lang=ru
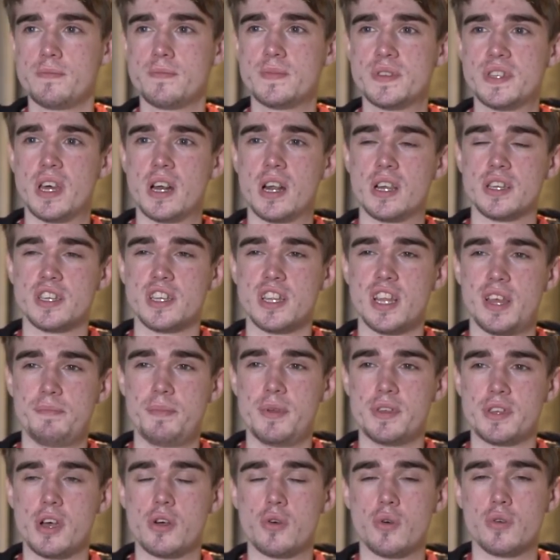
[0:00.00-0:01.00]
стараться
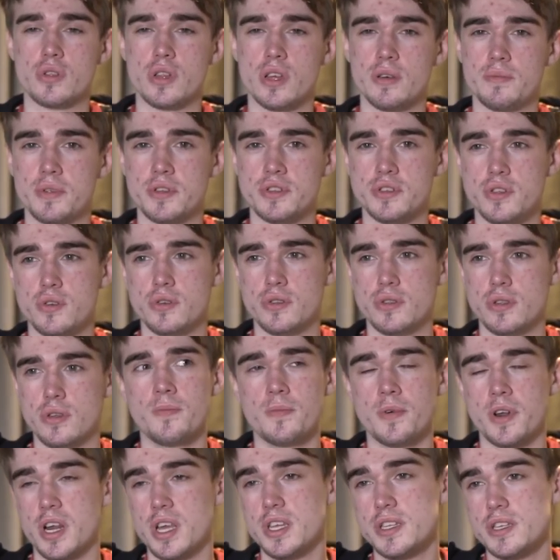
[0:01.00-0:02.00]
набить какой-то определенный
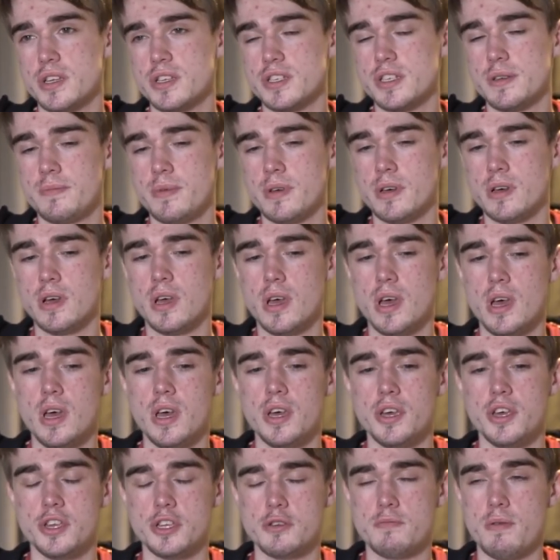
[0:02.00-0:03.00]
рейтинг себе,
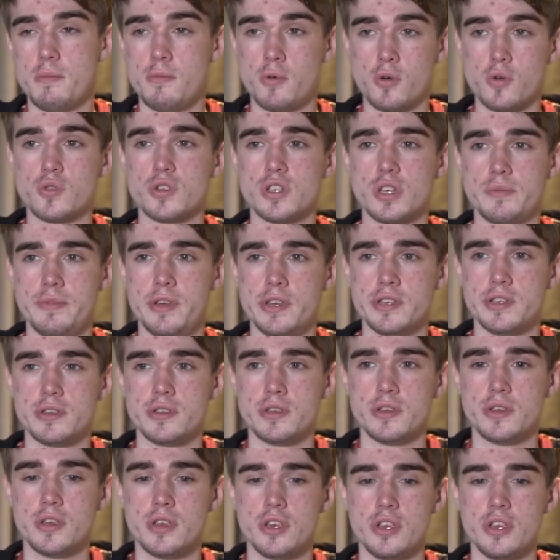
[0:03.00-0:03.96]
и тебя могут заметить.